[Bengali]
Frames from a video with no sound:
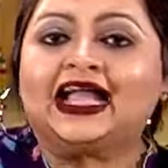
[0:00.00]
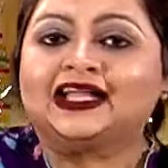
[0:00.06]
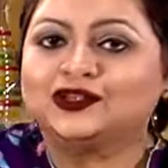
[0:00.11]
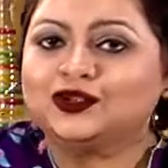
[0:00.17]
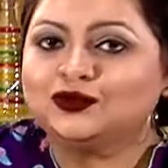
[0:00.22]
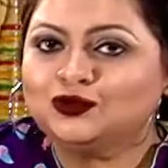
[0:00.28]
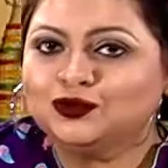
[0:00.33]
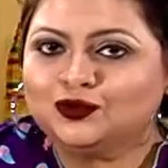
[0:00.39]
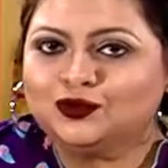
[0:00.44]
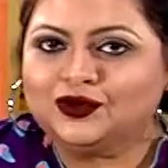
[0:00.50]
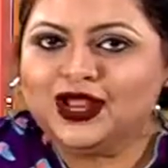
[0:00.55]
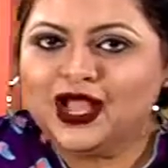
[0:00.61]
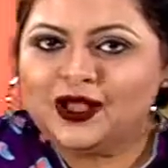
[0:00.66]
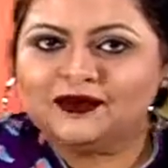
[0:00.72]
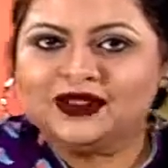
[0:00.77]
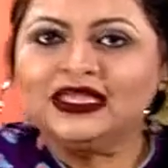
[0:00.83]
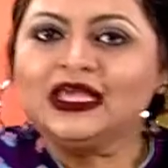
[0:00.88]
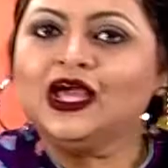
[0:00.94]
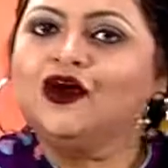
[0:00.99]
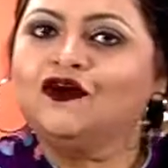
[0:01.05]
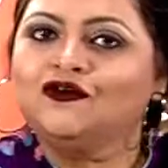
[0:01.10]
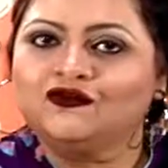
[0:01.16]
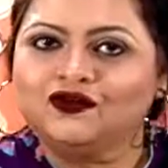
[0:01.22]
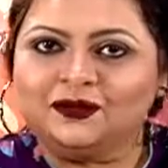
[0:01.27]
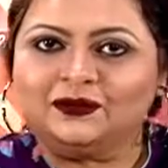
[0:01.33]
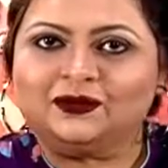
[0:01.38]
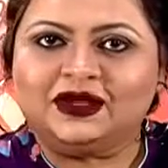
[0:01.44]
একদম উপরে আমি
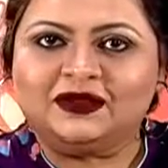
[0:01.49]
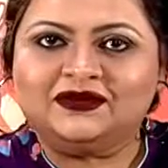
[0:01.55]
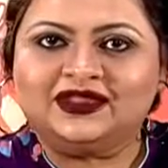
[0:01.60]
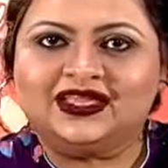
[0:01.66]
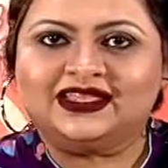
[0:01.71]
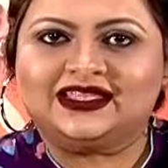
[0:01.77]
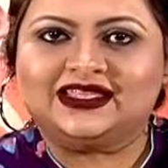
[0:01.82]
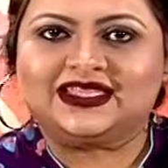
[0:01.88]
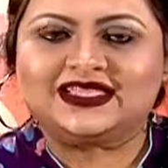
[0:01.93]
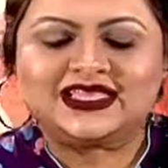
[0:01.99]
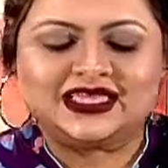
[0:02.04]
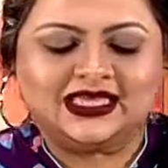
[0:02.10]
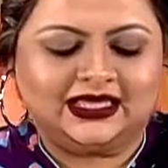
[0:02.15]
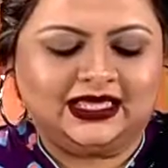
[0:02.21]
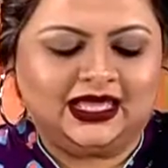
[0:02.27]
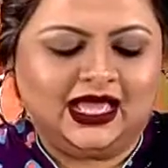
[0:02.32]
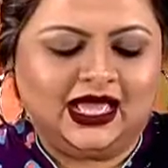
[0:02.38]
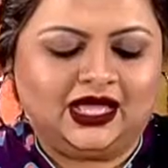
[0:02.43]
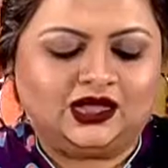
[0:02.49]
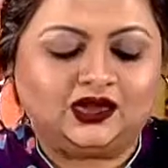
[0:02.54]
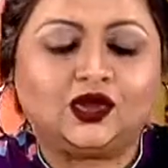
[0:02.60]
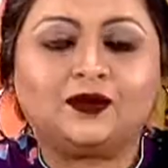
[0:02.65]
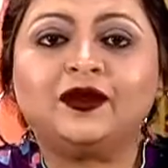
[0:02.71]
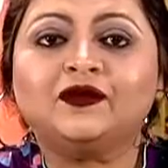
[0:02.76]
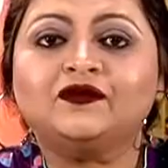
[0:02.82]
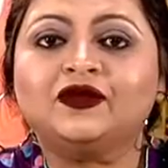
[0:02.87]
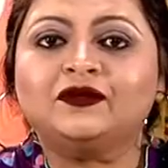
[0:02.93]
হুইপ ক্রিম দিয়ে দিচ্ছি
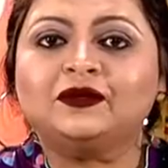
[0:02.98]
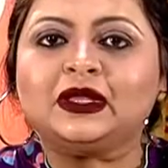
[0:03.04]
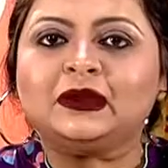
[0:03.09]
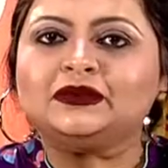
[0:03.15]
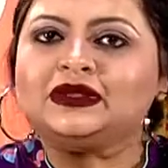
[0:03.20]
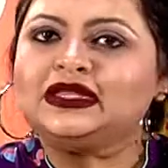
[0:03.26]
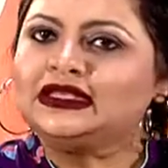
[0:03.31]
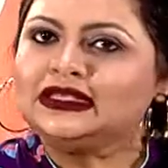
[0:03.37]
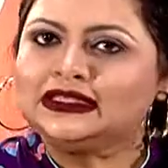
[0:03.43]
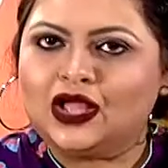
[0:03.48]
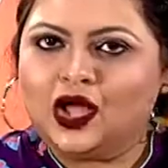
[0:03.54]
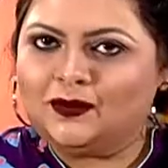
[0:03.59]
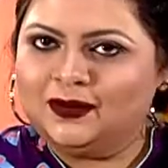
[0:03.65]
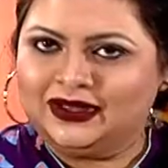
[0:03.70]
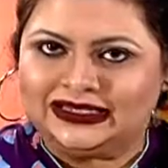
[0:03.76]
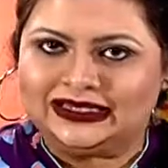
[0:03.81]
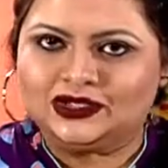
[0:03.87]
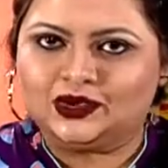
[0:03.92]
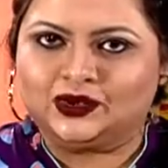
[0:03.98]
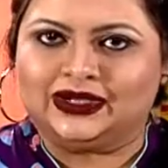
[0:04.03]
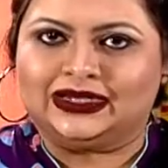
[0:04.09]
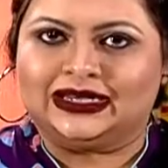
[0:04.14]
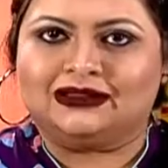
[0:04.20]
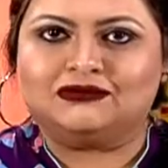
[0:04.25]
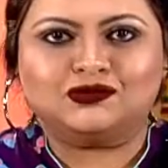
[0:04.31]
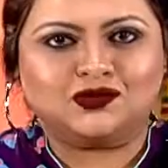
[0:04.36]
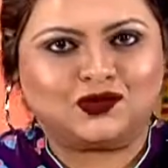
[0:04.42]
তবে হুইপ ক্রিমটা এটা দেওয়া ম্যান্ডেটরি
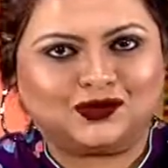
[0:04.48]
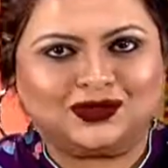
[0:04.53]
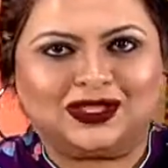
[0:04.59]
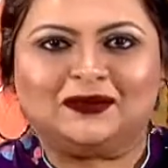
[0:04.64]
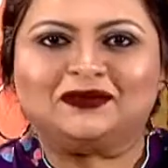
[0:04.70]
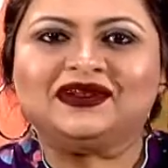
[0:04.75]
না যদি